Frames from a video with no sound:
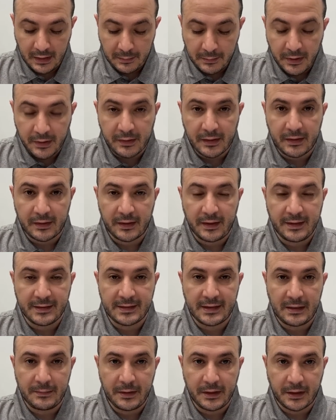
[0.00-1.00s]
امر
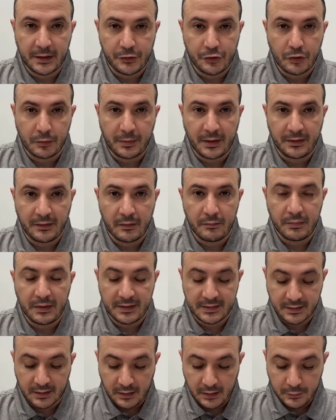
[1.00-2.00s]
الرئيس الامريكي جو بايدن
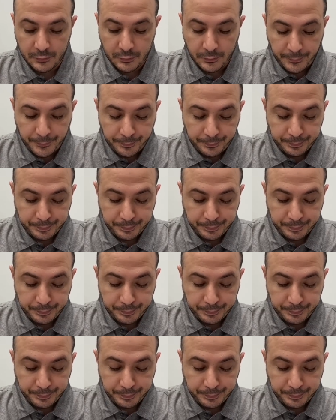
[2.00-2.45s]
باسقاطه